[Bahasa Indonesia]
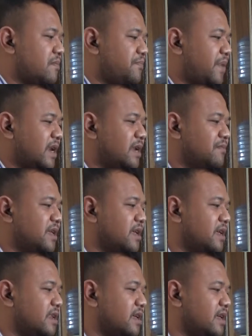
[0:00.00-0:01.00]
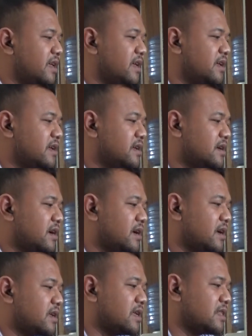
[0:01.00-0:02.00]
pandemi ini
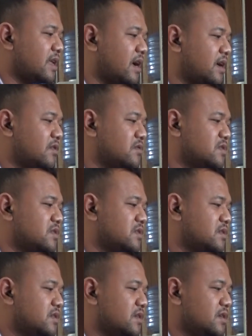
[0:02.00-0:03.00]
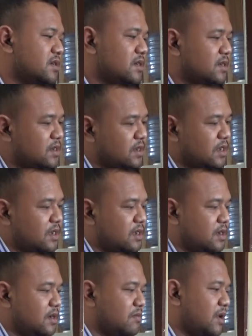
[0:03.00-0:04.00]
nah, kita harus
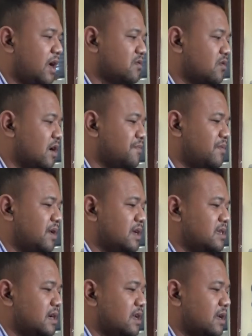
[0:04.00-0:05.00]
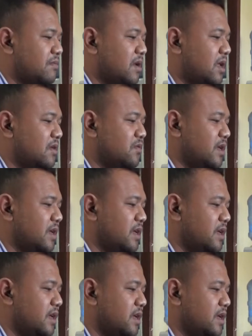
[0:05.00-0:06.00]
melakukan pembelajaran
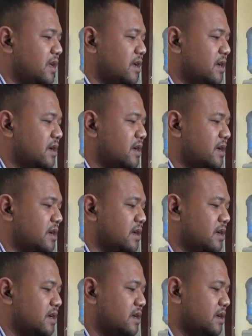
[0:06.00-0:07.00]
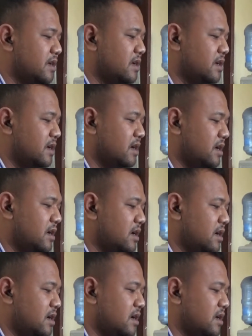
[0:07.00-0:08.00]
melalui
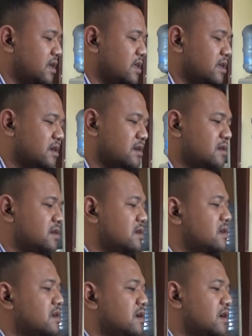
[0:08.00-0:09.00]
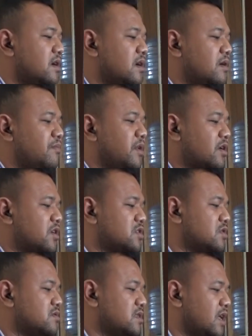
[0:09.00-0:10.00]
uh,
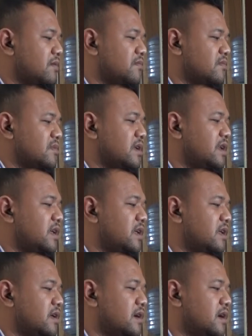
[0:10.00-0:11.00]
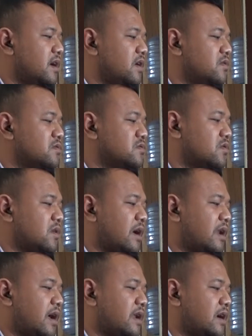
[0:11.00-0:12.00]
Microsoft Team. Jadi uh, untuk
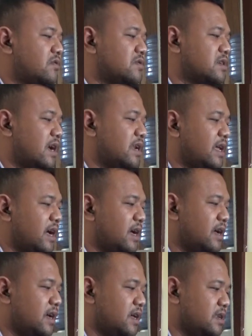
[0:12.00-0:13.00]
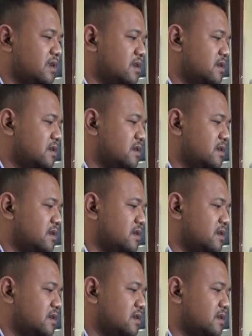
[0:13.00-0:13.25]
anak-anakku sekalian